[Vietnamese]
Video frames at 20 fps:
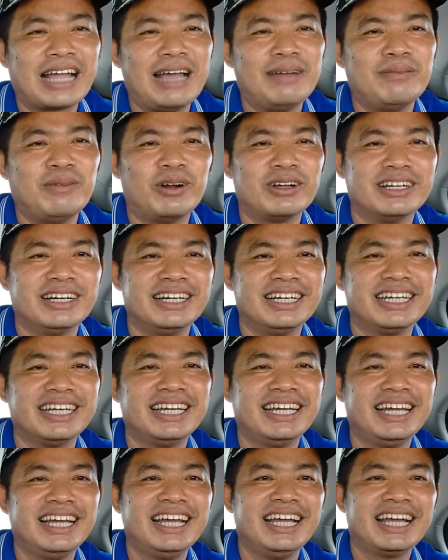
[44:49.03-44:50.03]
Ok mọi
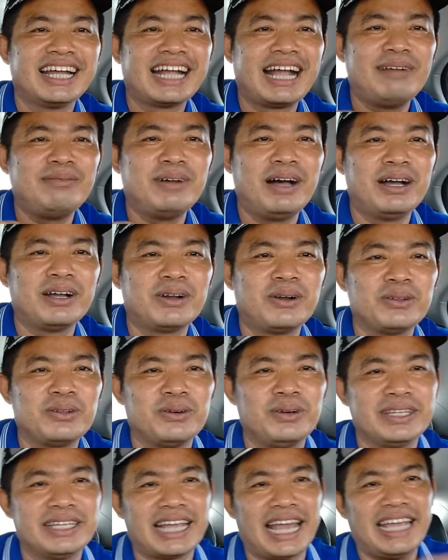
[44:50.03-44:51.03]
người Cảm ơn
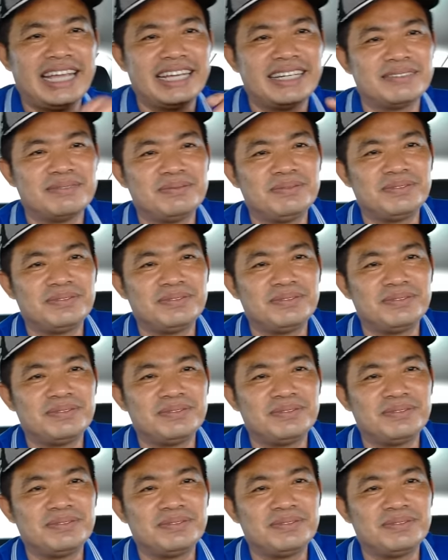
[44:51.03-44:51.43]
cô chú anh chị